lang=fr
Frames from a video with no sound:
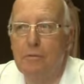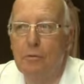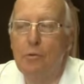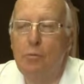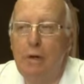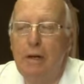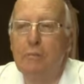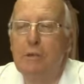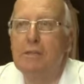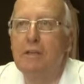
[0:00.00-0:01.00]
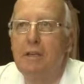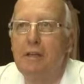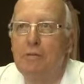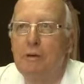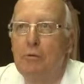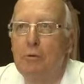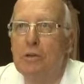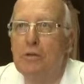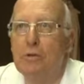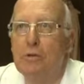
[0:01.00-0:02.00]
ont du mal à penser qu'il ait fallu
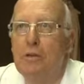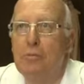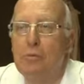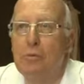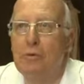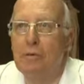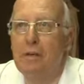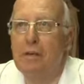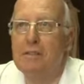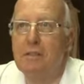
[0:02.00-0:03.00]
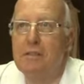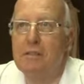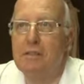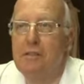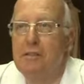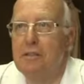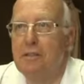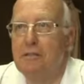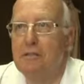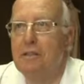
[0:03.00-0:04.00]
autant de temps pour installer cette
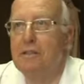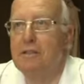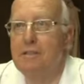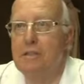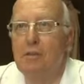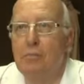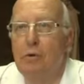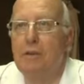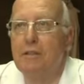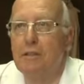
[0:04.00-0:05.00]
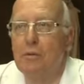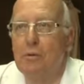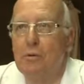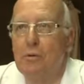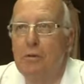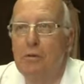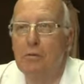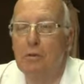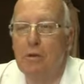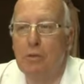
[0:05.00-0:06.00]
initiative, 36 ans pour atteindre le,
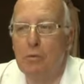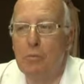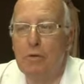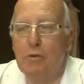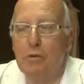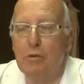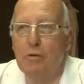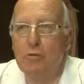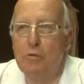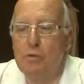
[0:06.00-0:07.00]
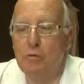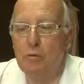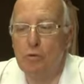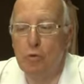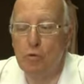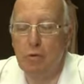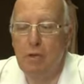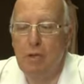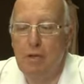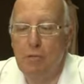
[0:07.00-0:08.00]
niveau de rayonnement que nous observons aujourd'hui.
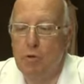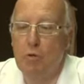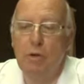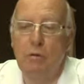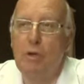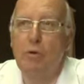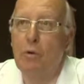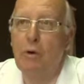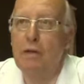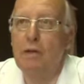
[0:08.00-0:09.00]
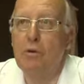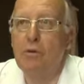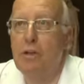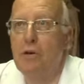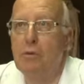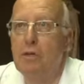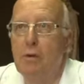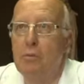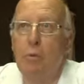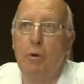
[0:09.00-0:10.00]
Mais je crois qu'en milieu rural, il a, il y a le temps
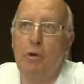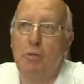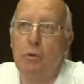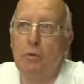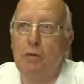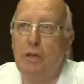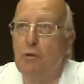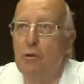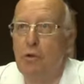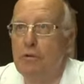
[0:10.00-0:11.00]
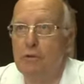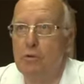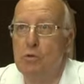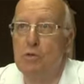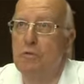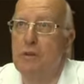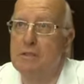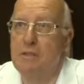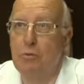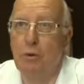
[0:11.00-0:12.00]
de l'appropriation. Il faut que les choses se
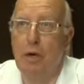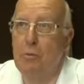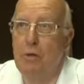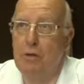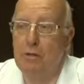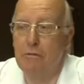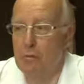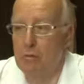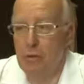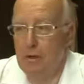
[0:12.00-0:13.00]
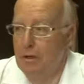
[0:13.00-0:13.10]
fassent naturellement. Il a fallu